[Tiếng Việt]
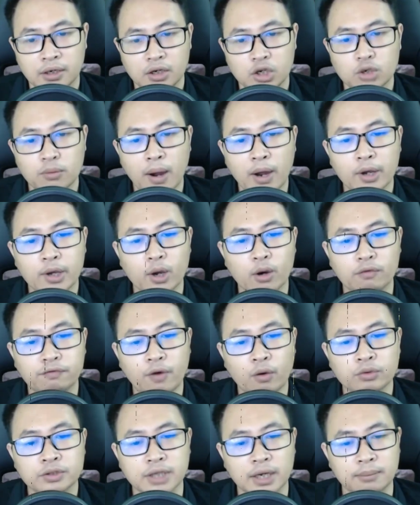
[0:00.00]
Lưu Bá Kiều
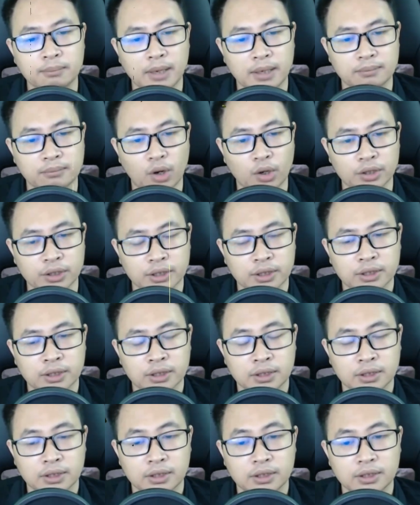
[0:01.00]
phong trần mệt mỏi
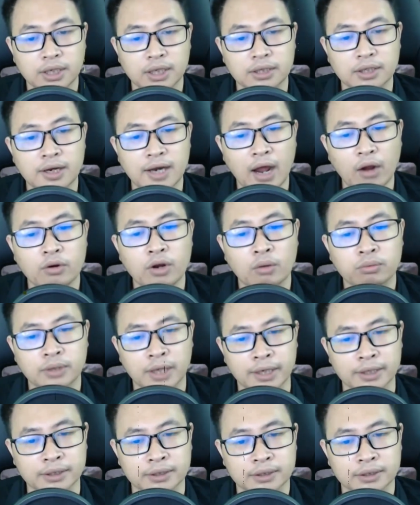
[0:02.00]
Đi tới lão Long Thành